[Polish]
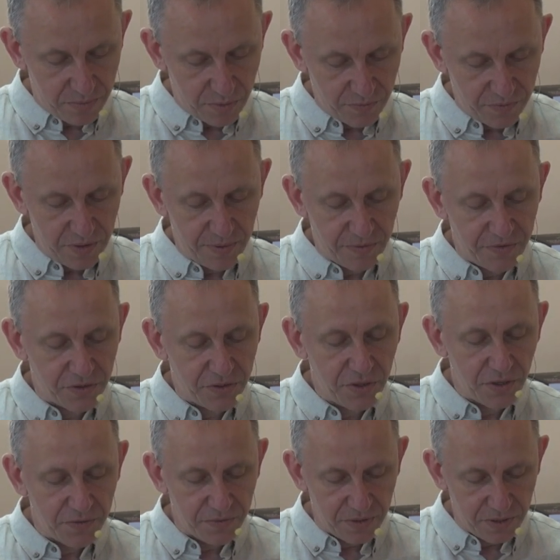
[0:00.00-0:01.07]
równie
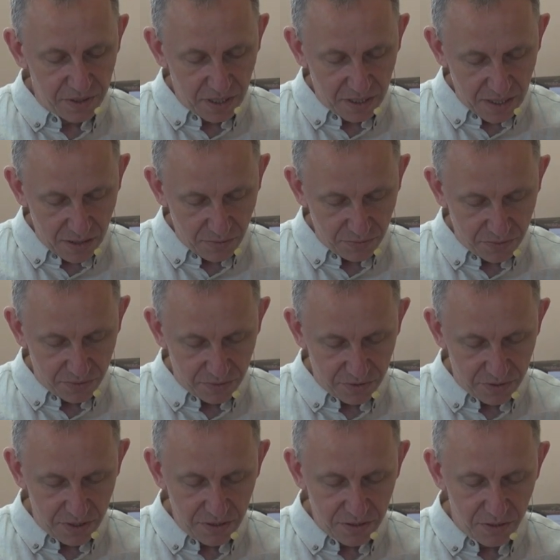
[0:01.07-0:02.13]
powierzchownych jak autor,
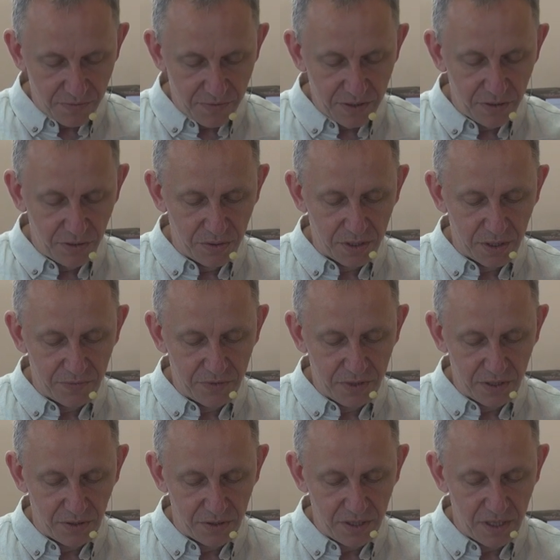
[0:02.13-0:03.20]
że nic nowego i
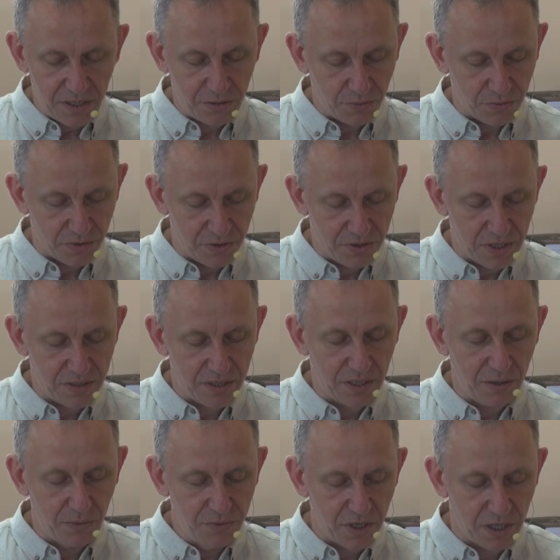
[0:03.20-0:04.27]
odkrywczego nie da się już o
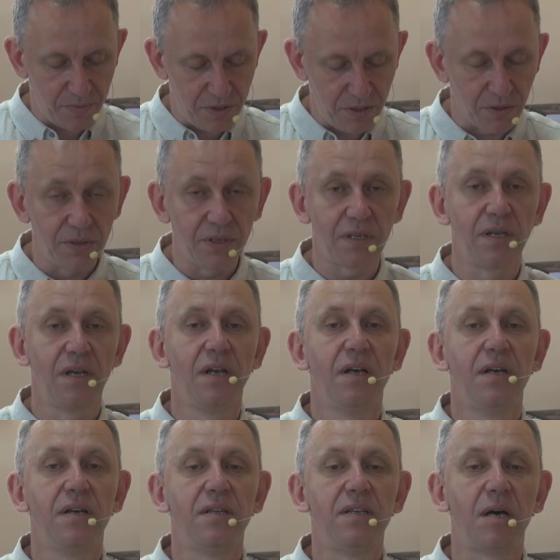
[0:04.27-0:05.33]
czasach i ludziach minionych
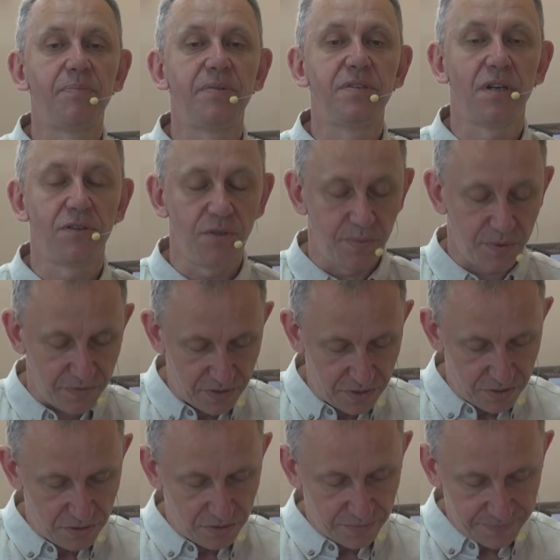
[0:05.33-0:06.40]
napisać i
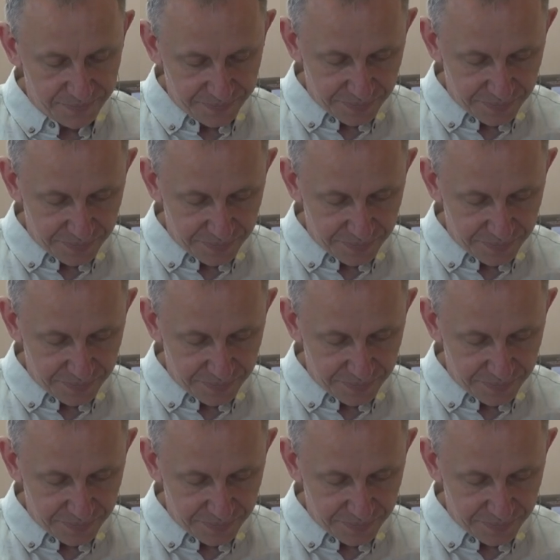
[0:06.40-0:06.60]
powiedzieć.